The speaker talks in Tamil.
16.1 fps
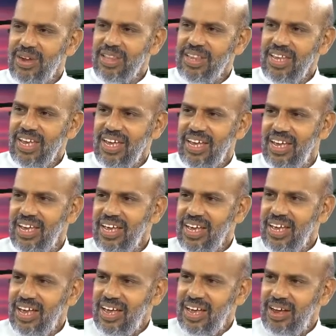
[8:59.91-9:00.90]
வந்து
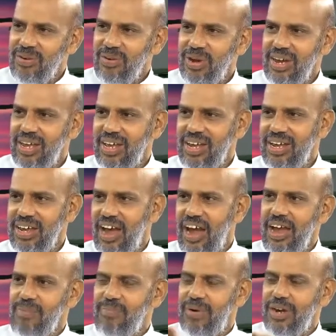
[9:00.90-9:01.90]
ஒரு
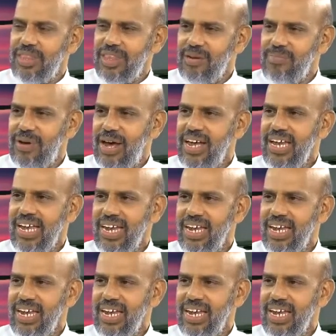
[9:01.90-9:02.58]
நியாயப்படுத்துகிற மாதிரி